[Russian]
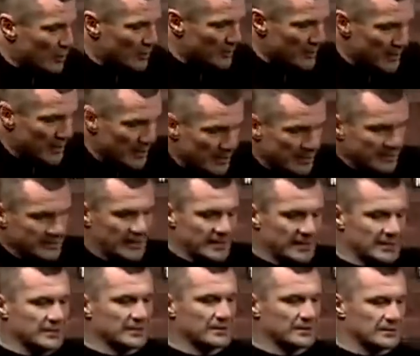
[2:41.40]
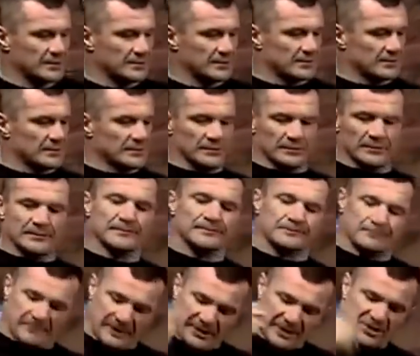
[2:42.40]
и говорит, «Мирка
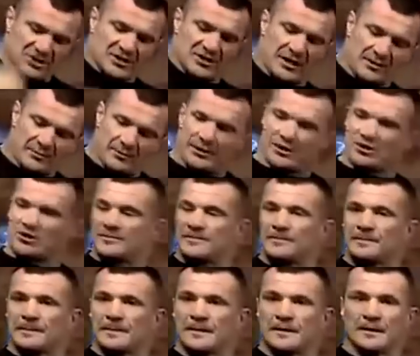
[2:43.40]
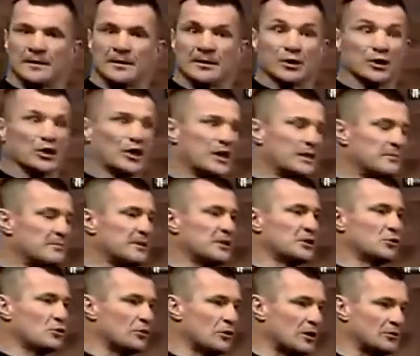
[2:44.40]
вырубил Владимира Кличко в спарринге.
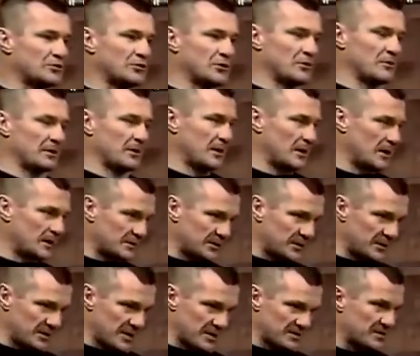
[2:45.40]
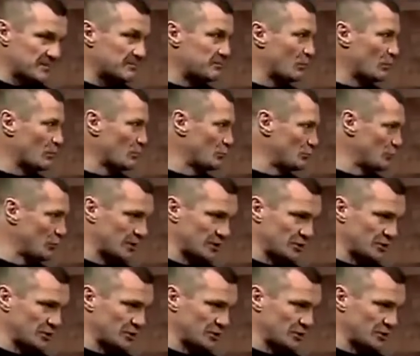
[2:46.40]
Я был настолько зол. Я